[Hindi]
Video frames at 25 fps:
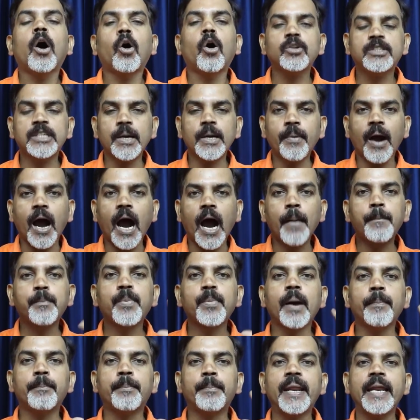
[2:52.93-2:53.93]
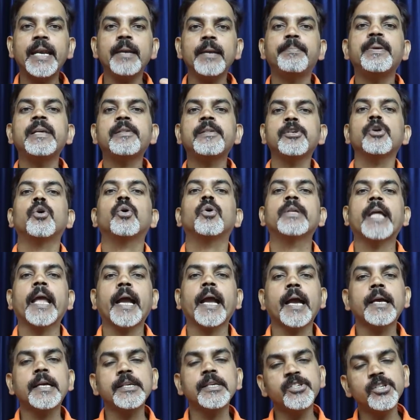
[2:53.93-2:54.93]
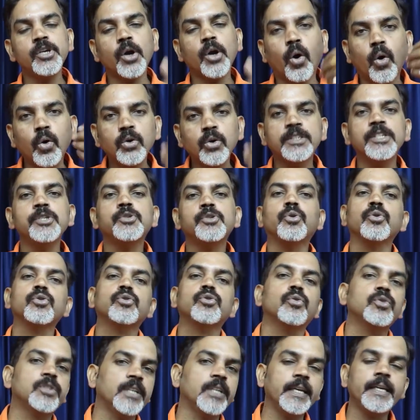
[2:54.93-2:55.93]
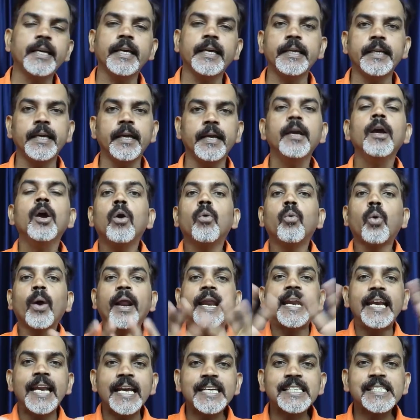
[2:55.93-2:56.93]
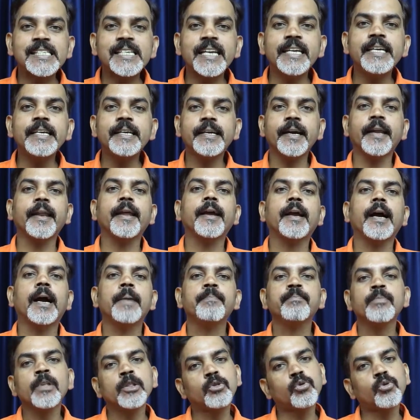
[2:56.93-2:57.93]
और जब आपका ब्रेन बिजी हो जाएगा किसी और चीज को सोचने के लिए वो रिलैक्स नहीं करेगा